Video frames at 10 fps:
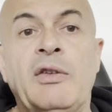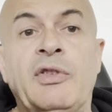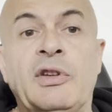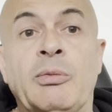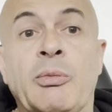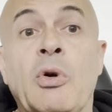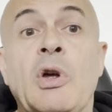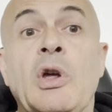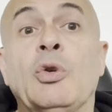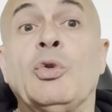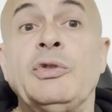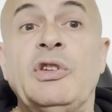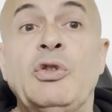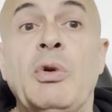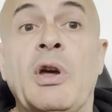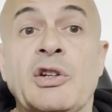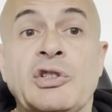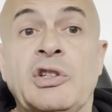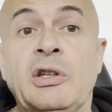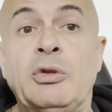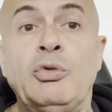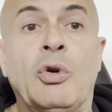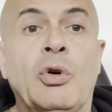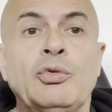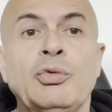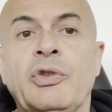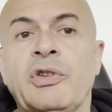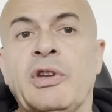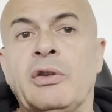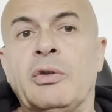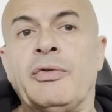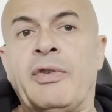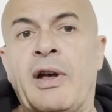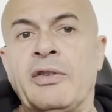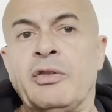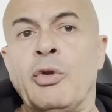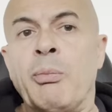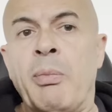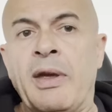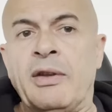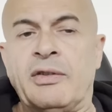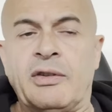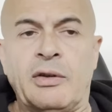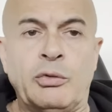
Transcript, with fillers: effectivement continuer à acheter durant toute cette phase de baisse